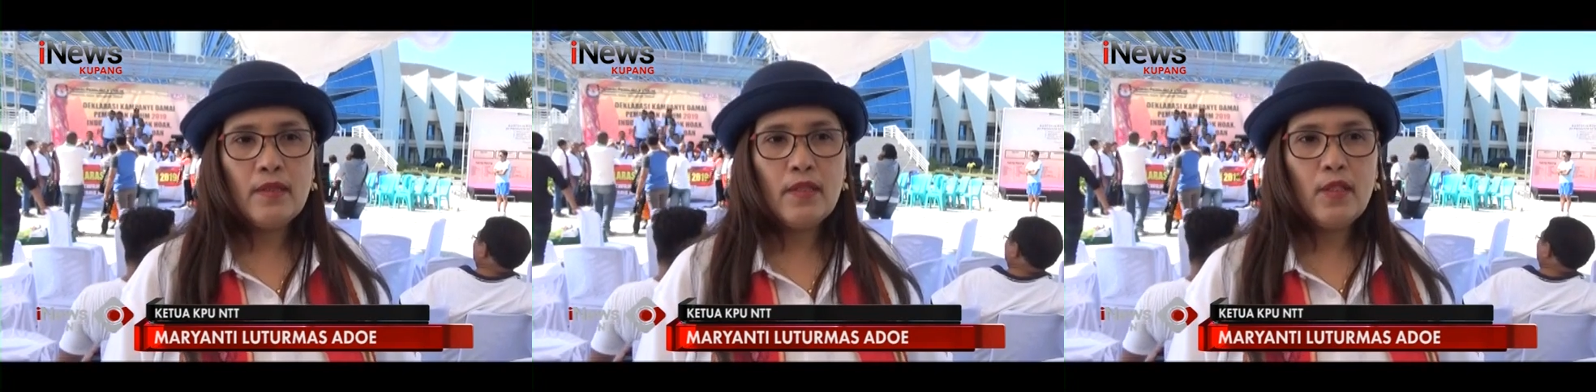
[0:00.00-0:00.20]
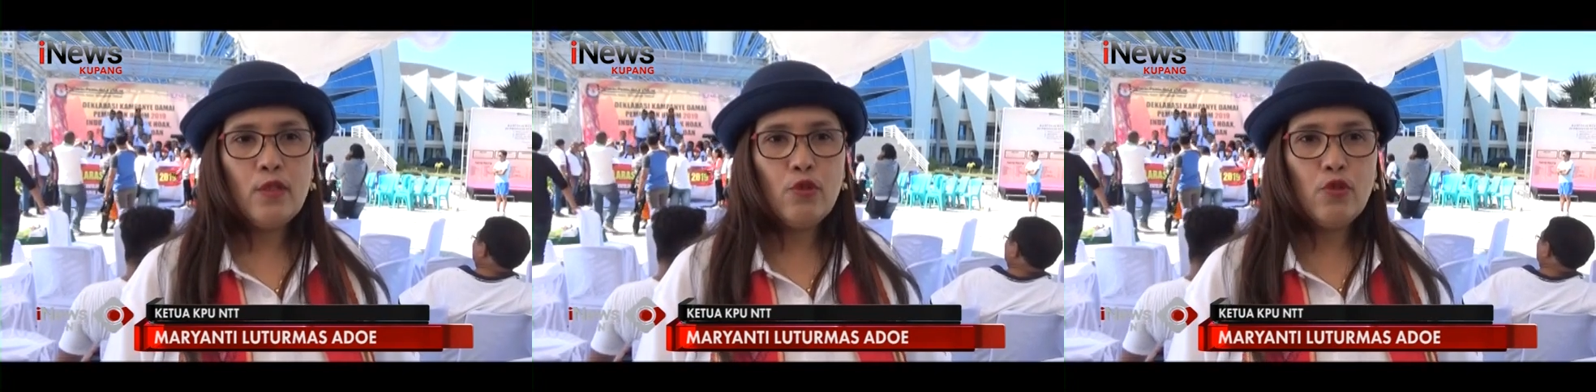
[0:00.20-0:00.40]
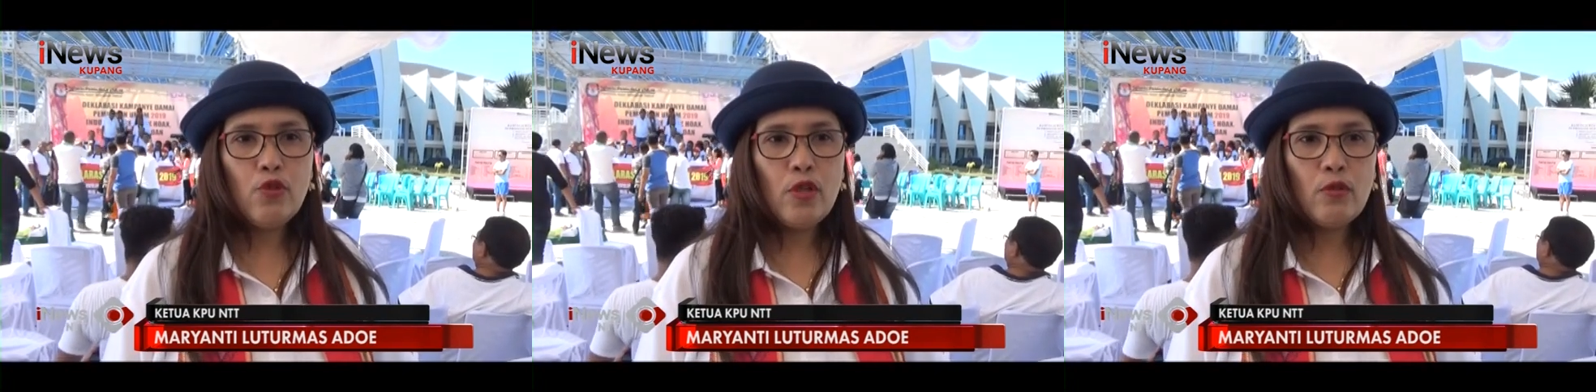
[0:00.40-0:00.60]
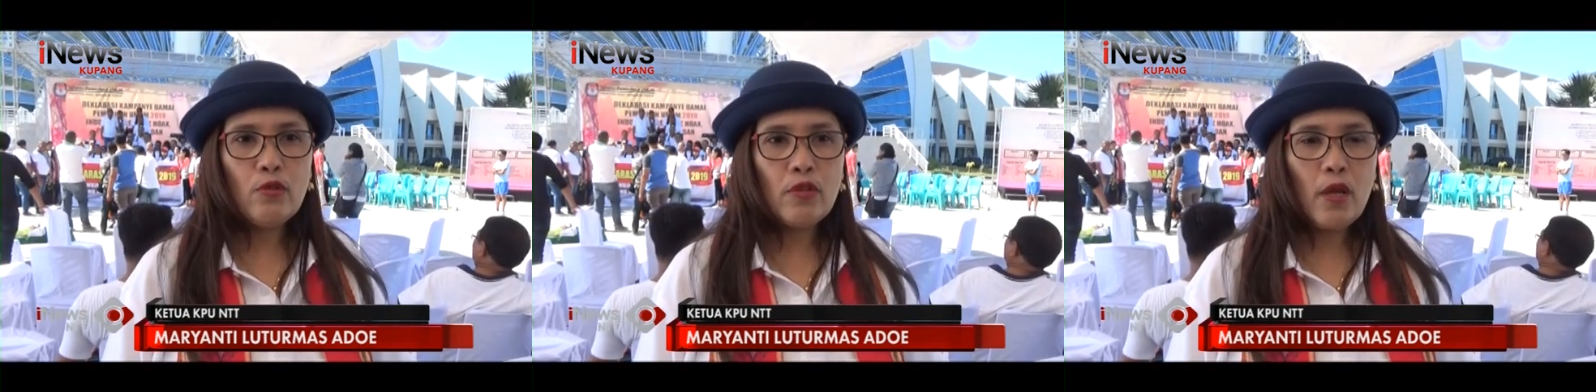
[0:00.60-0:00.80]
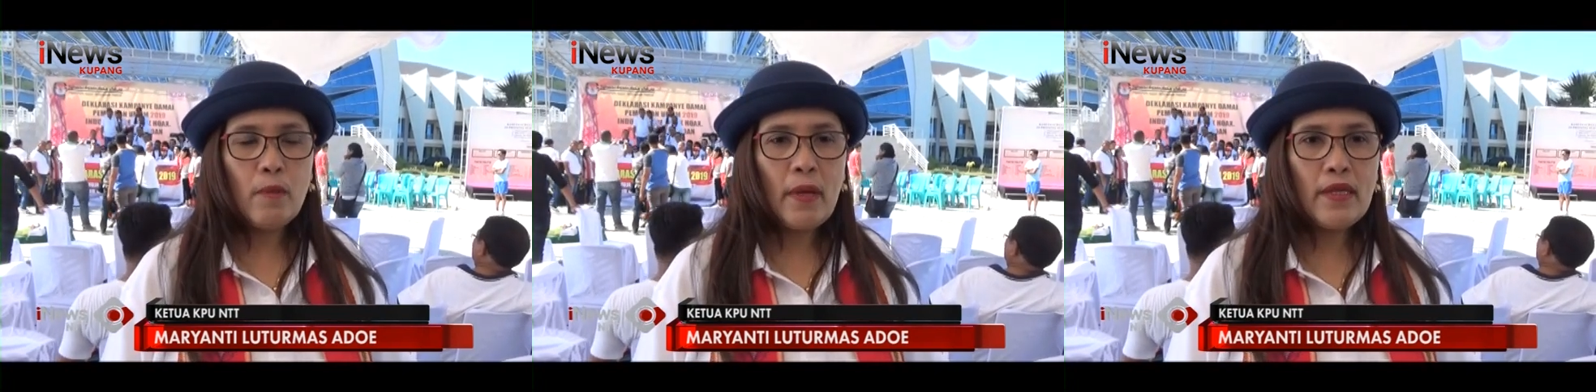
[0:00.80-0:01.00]
Jadi
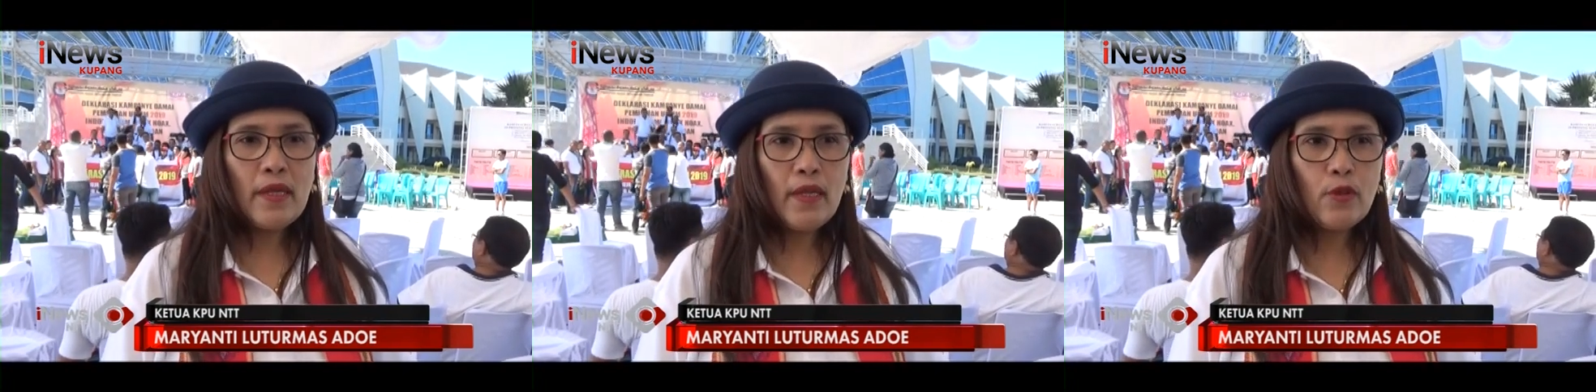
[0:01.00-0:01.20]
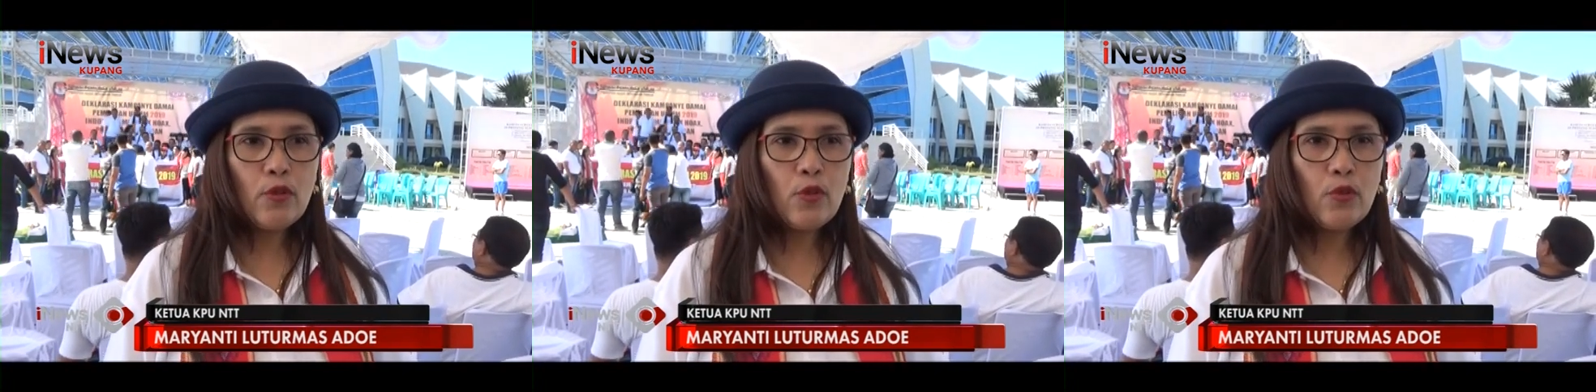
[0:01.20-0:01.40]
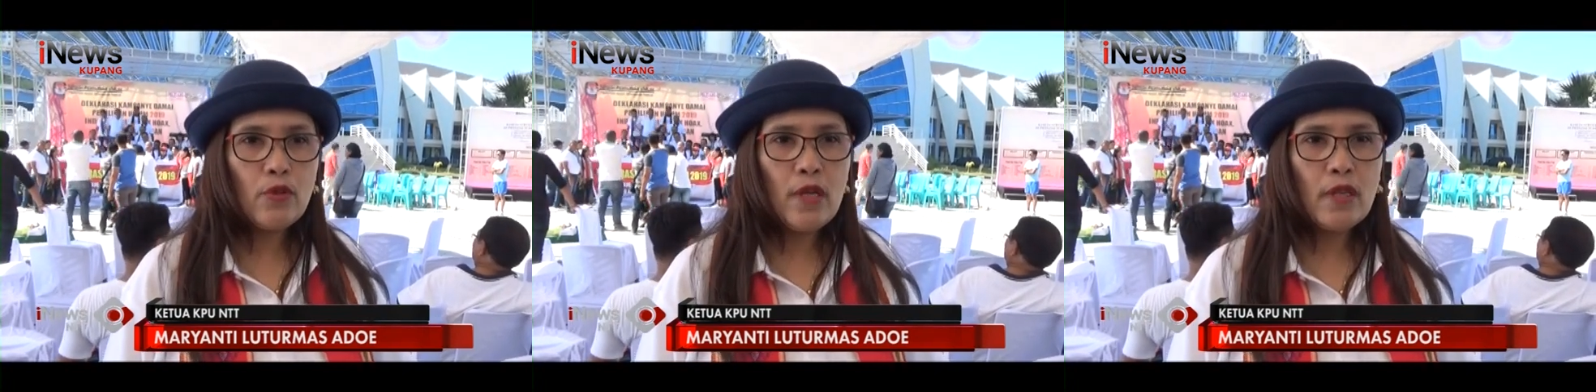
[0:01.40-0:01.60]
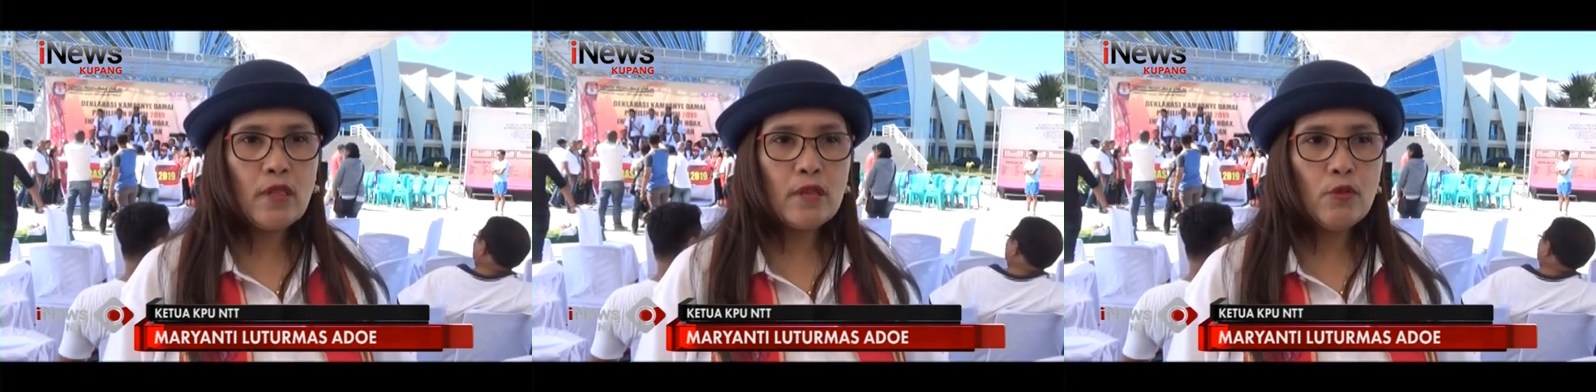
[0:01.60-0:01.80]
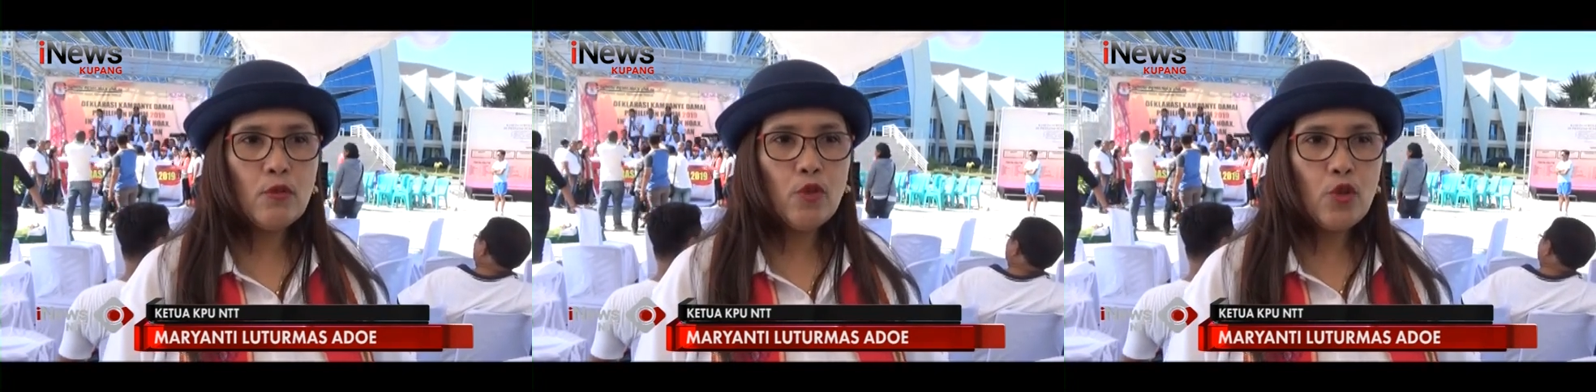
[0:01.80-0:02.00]
tujuan utamanya itu
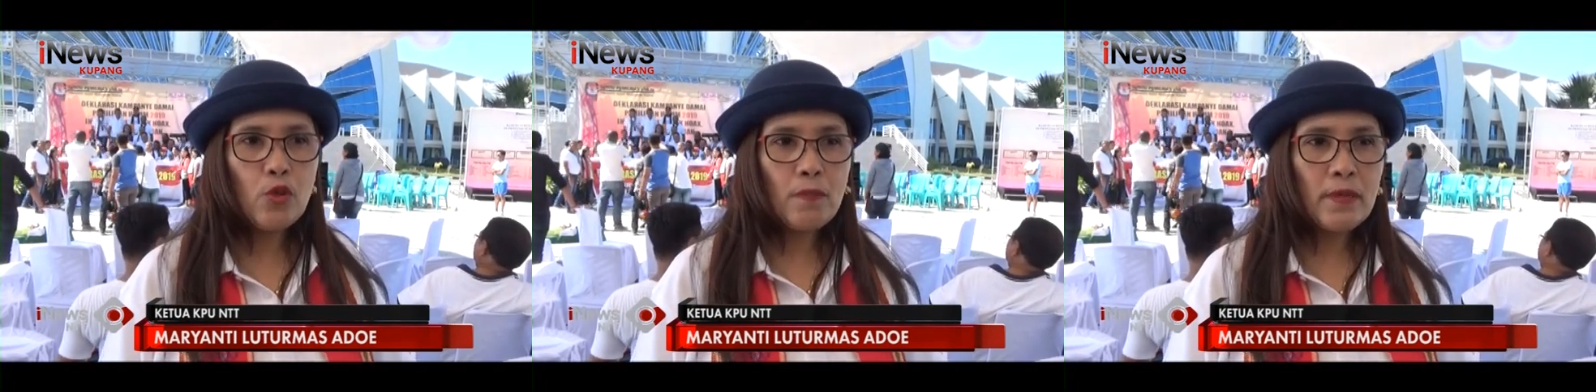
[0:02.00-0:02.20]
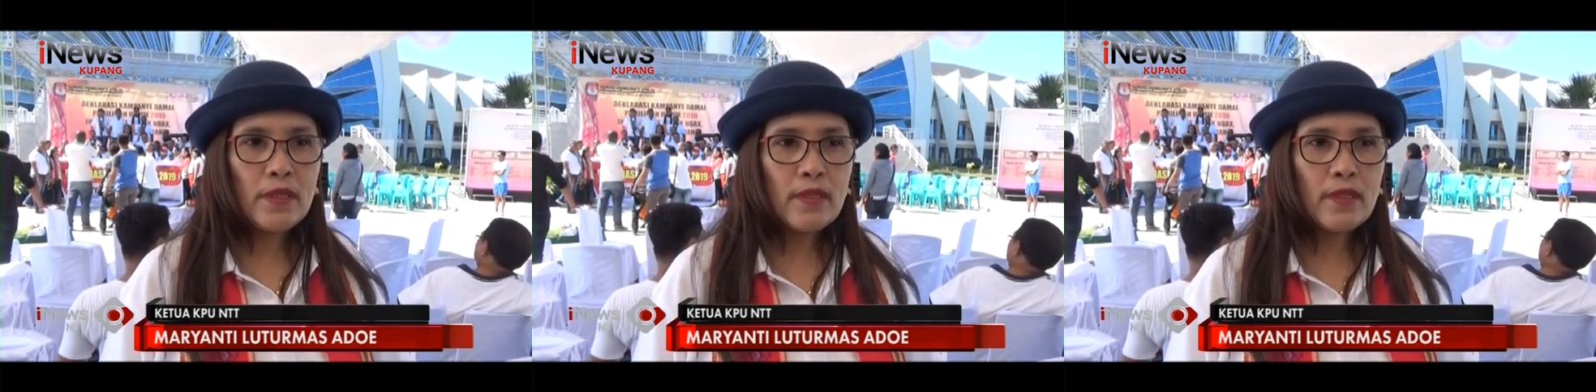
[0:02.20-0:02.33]
dan untuk